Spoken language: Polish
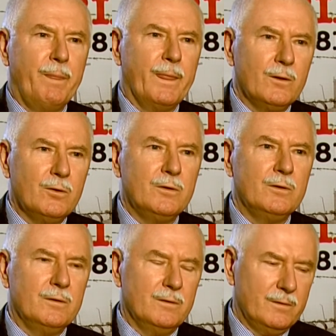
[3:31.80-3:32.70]
no
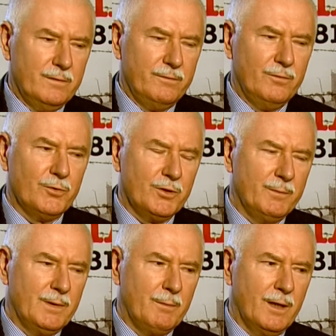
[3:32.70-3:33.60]
i włączyłem
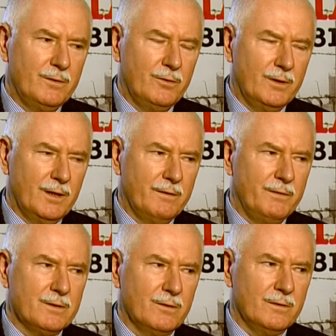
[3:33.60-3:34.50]
tam radio i
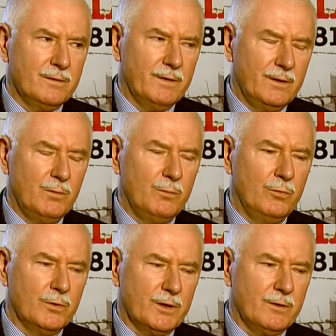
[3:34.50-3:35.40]
telewizor i wiadomo
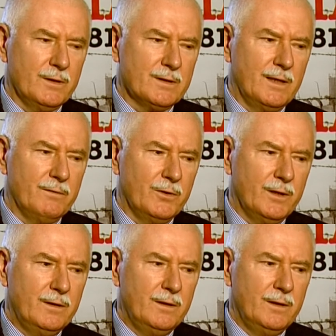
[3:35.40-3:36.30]
było, że to jest stan
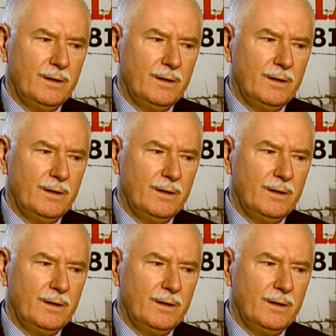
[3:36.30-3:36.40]
wojenny.